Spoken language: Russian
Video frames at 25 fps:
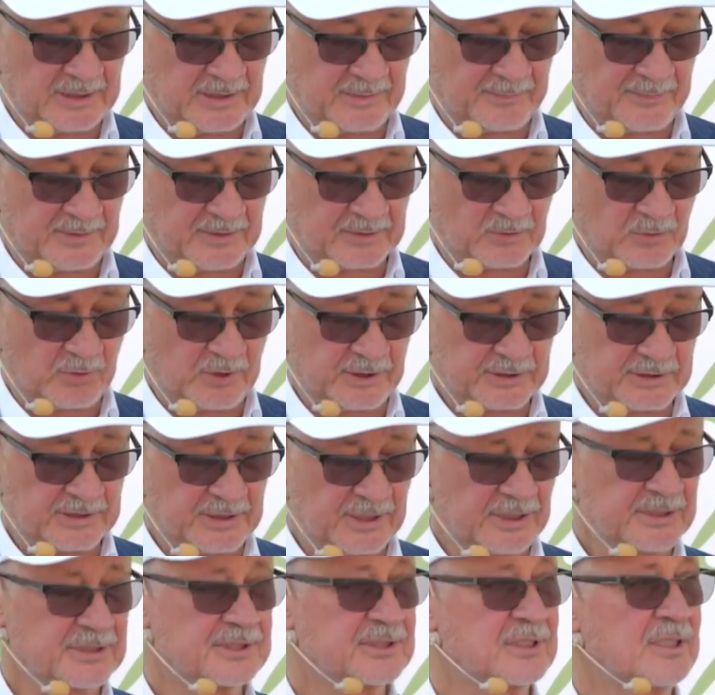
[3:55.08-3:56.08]
типа, то есть
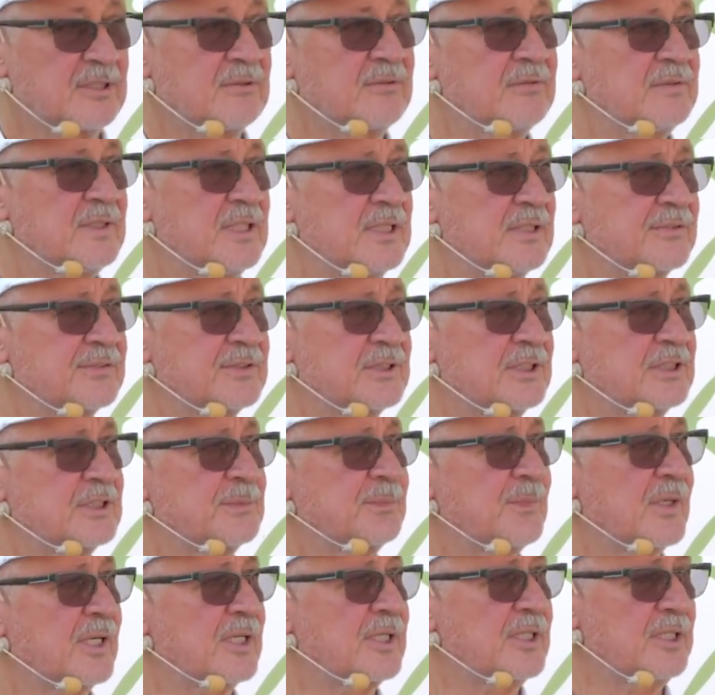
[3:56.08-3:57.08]
наш скавеевский
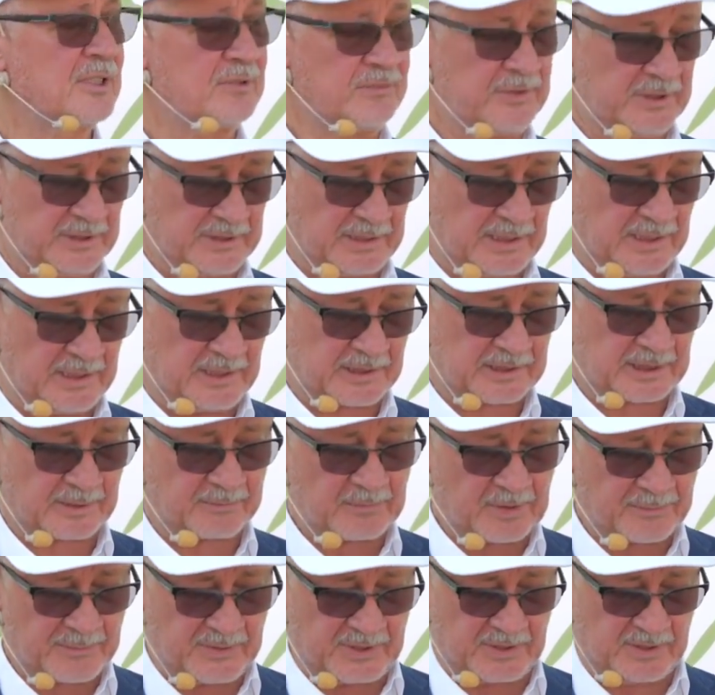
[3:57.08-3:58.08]
спортивный
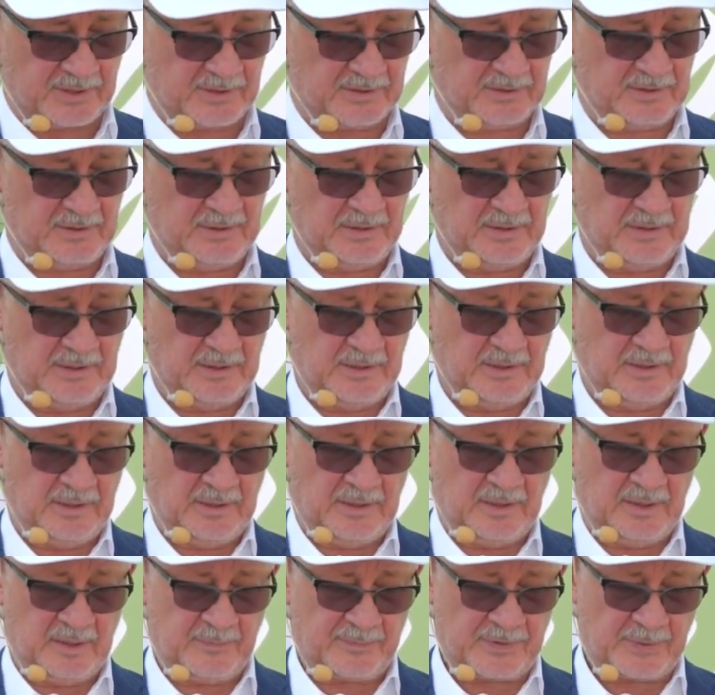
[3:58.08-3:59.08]
электромобиль
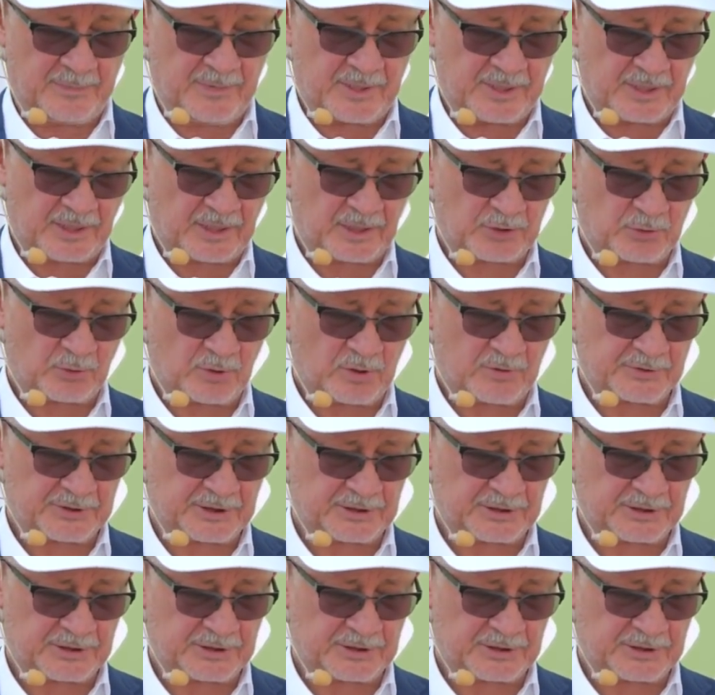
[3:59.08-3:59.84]
премьера которого